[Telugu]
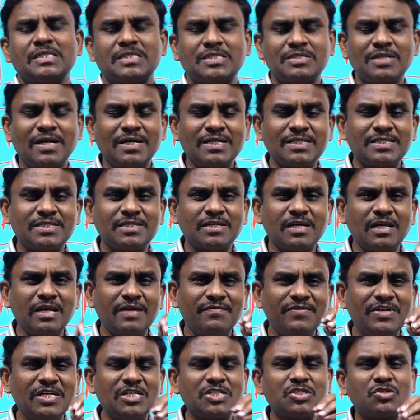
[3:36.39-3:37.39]
స్టాటిస్టికల్
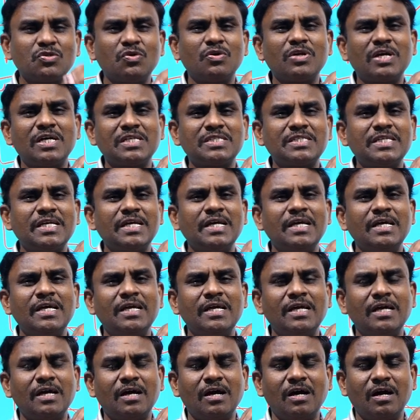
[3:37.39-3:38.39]
ఎవిడెన్స్తో రాసే
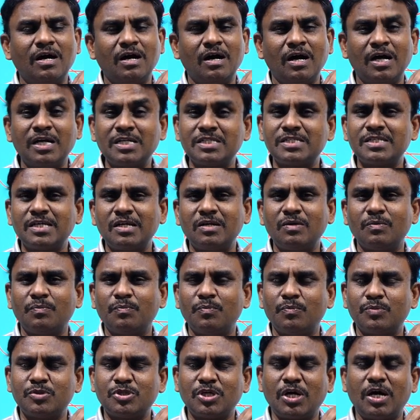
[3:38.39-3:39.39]
ఆన్సర్
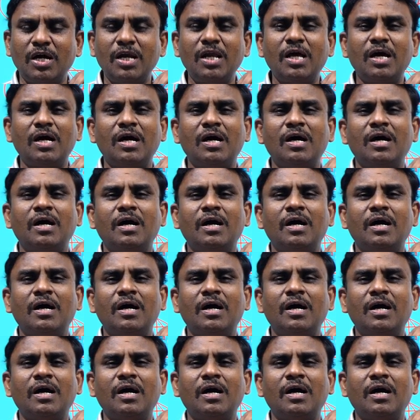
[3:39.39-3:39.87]
చాలా